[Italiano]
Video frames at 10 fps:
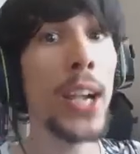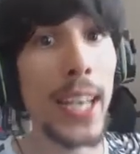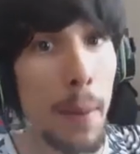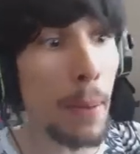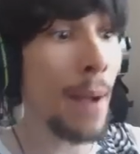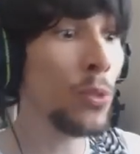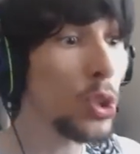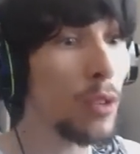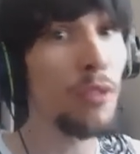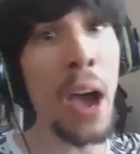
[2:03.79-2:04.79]
e crepando
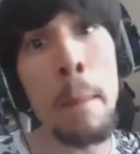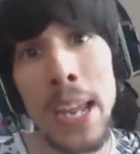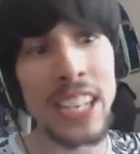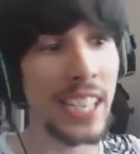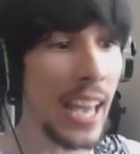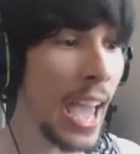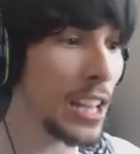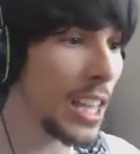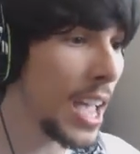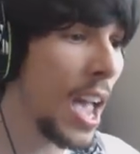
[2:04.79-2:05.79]
di fame e
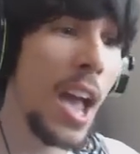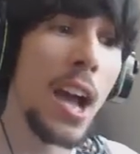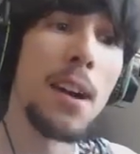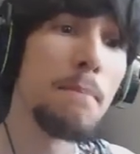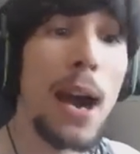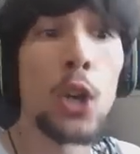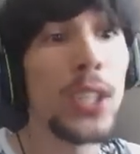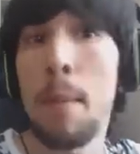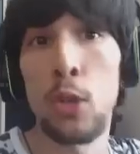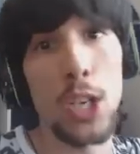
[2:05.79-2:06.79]
sete. Ma
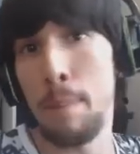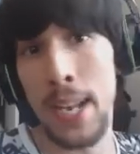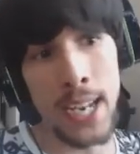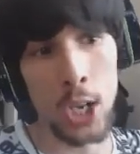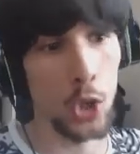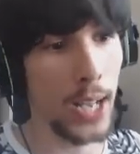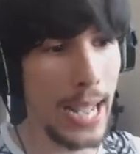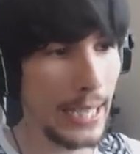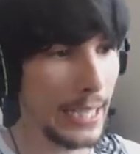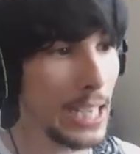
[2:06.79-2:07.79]
godiamoci il paesaggio,
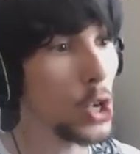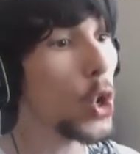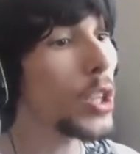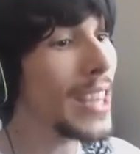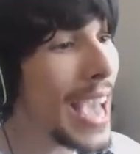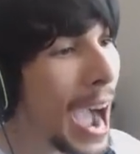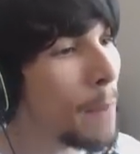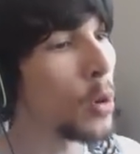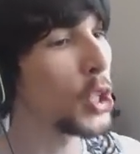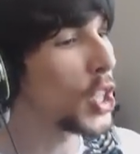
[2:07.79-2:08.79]
ragazzi.
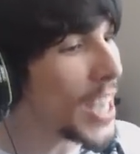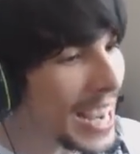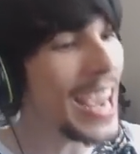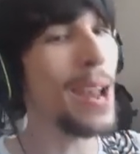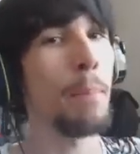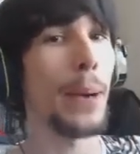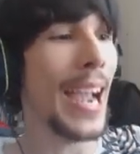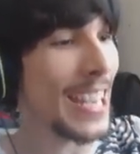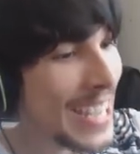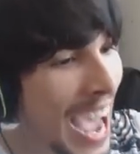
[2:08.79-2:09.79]
Godiamoci il
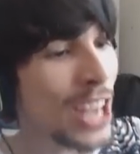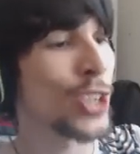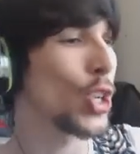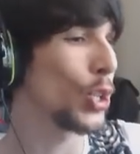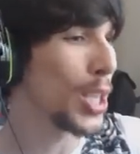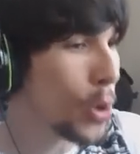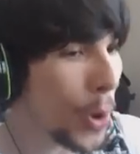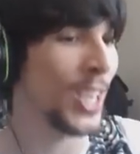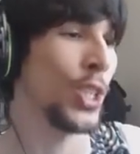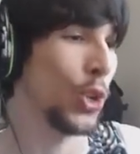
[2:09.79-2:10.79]
paesaggio di
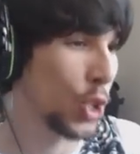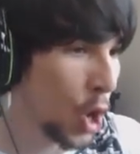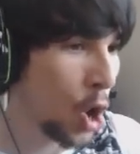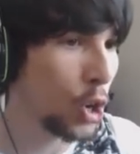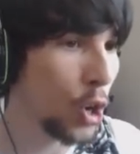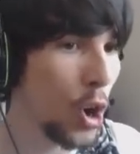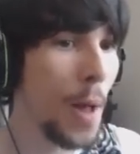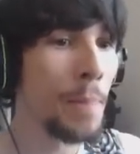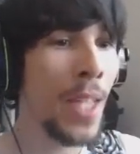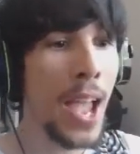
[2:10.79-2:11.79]
questo gioco
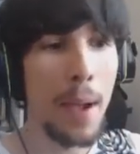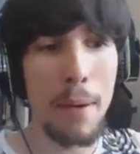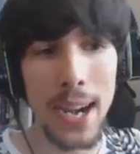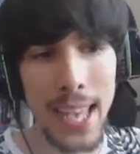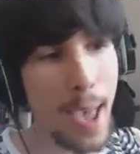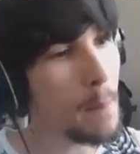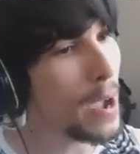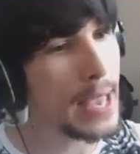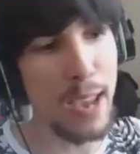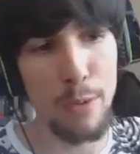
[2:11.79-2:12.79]
perché è
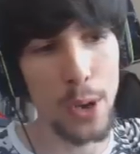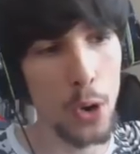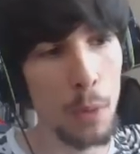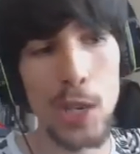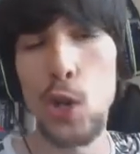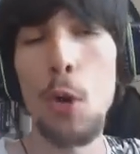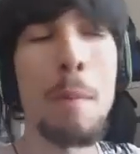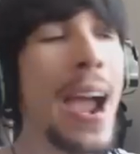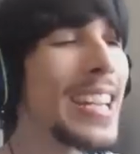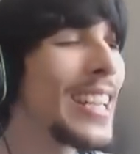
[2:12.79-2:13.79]
magnifico. Non mi sono
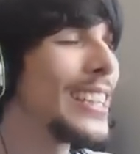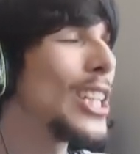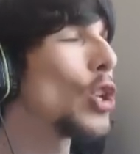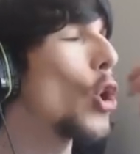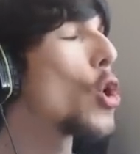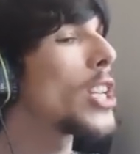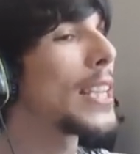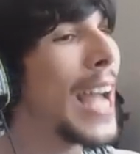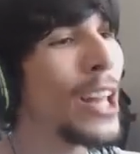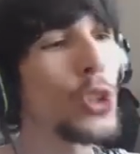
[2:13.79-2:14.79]
mai sentito così
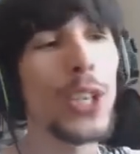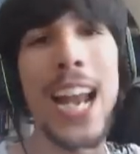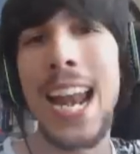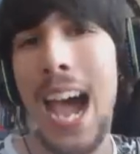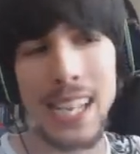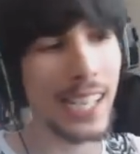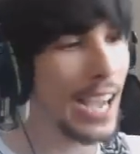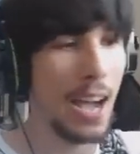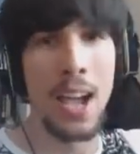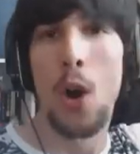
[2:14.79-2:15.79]
tanto in
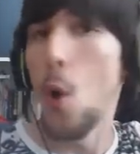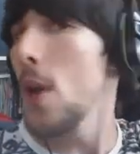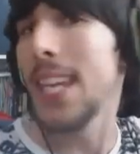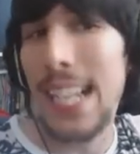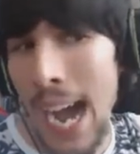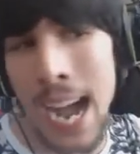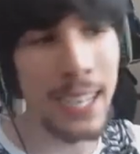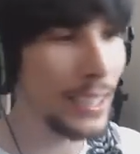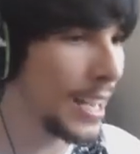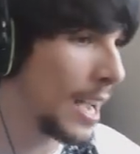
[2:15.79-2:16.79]
Alaska o in
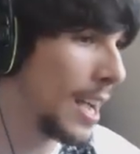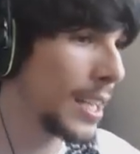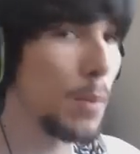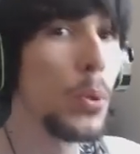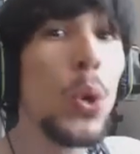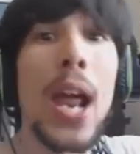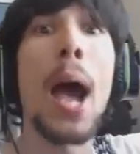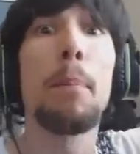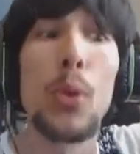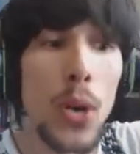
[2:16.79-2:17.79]
Canada. Chi più ne
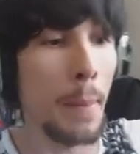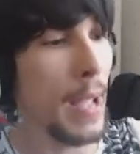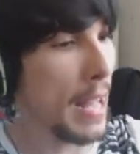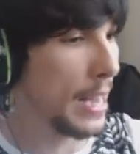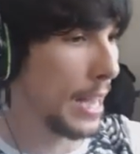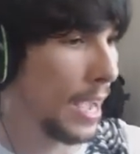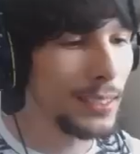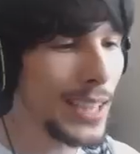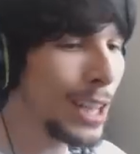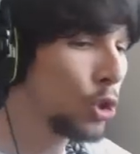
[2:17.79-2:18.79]
ha più ne metta.
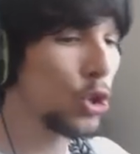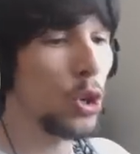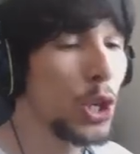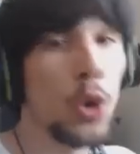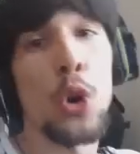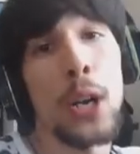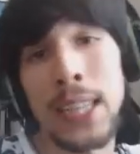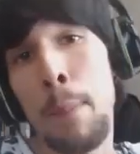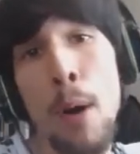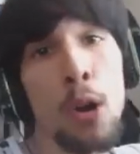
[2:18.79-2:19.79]
Tanto sono sicuro che
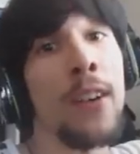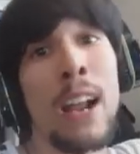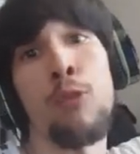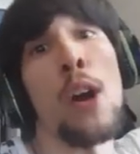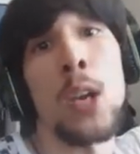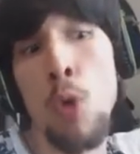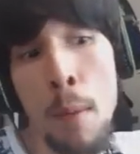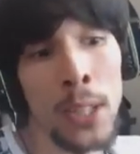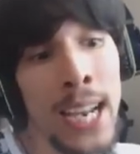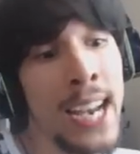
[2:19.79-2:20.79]
tra poco verrà fuori
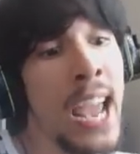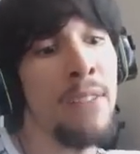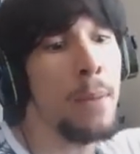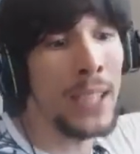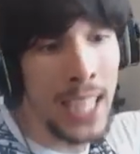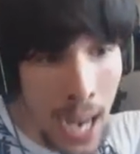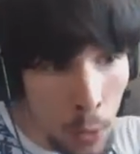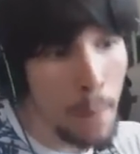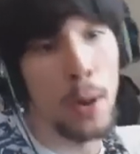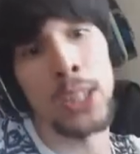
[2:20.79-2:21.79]
l'uomo delle nevi, mi darà
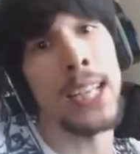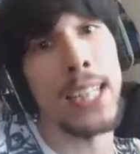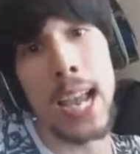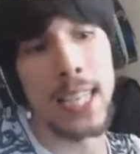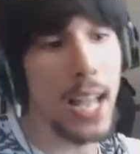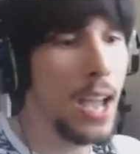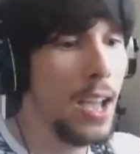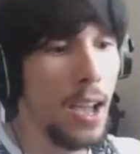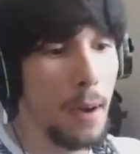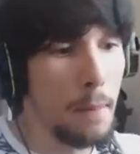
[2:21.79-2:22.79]
una botta in testa.
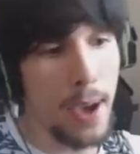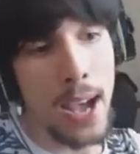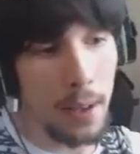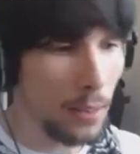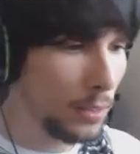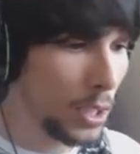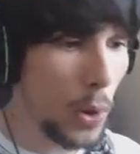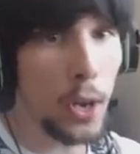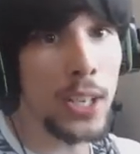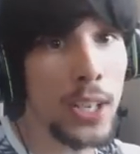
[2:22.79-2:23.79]
Ma di
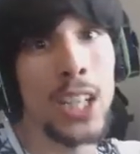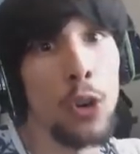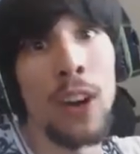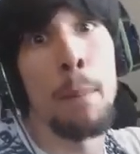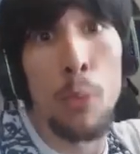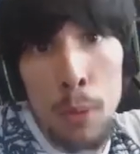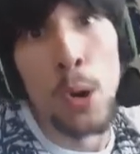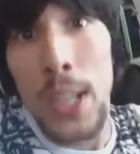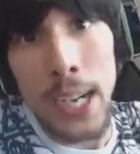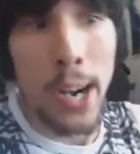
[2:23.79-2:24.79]
qualcosa si dovrà pur
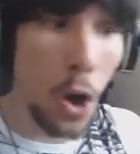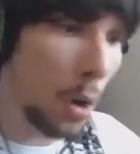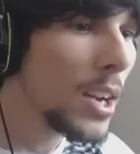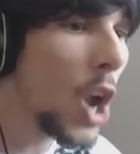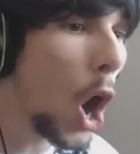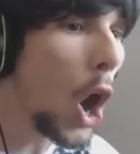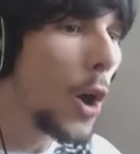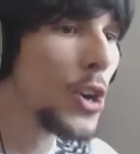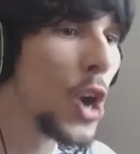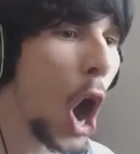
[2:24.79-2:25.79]
morire, no? No,
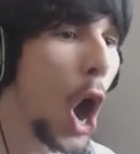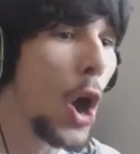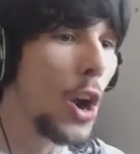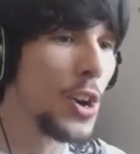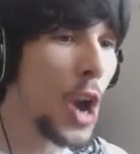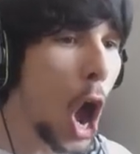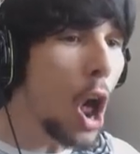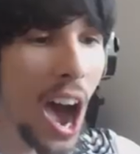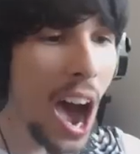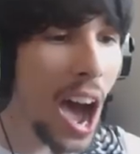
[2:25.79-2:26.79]
no, no!
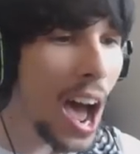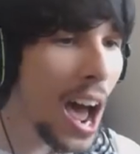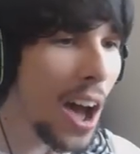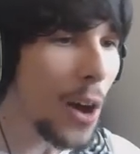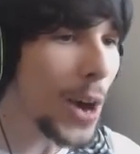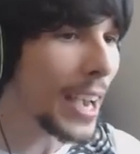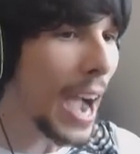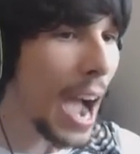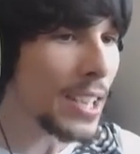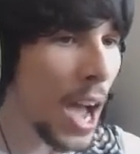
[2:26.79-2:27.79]
Ah, una
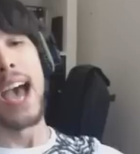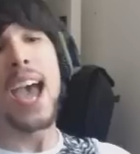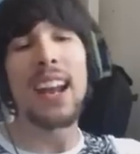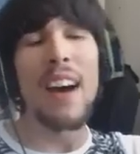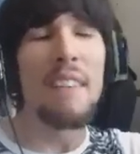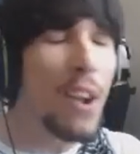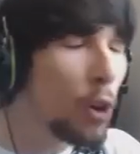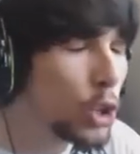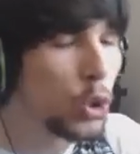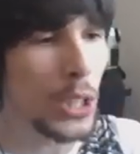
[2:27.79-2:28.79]
casa! Eh,
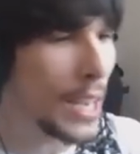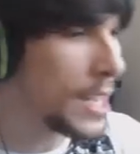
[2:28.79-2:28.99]
avevo tutta